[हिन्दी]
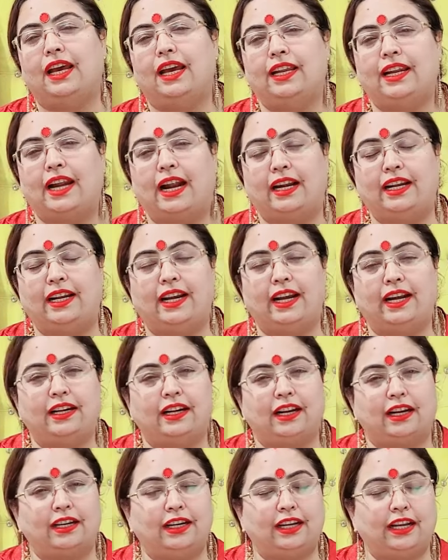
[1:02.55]
इरेडिकेट
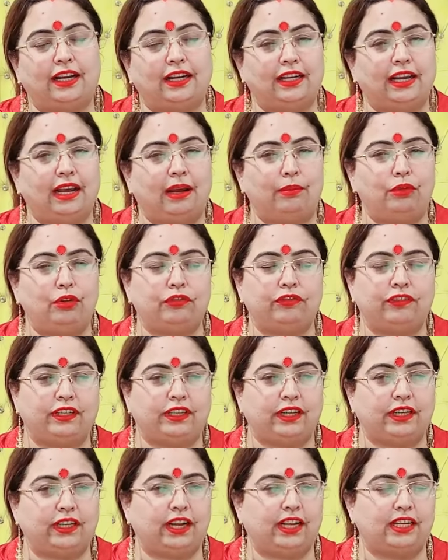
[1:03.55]
करने के लिए हम लोग
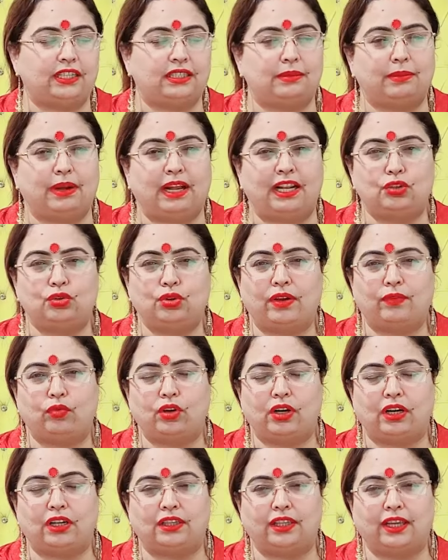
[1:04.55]
फिटकरी का इस्तेमाल जो है वो
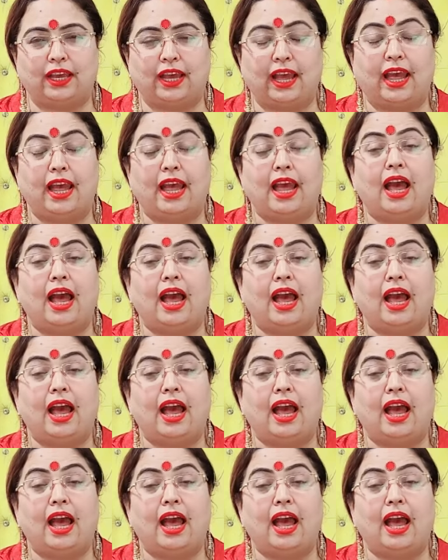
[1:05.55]
करते हैं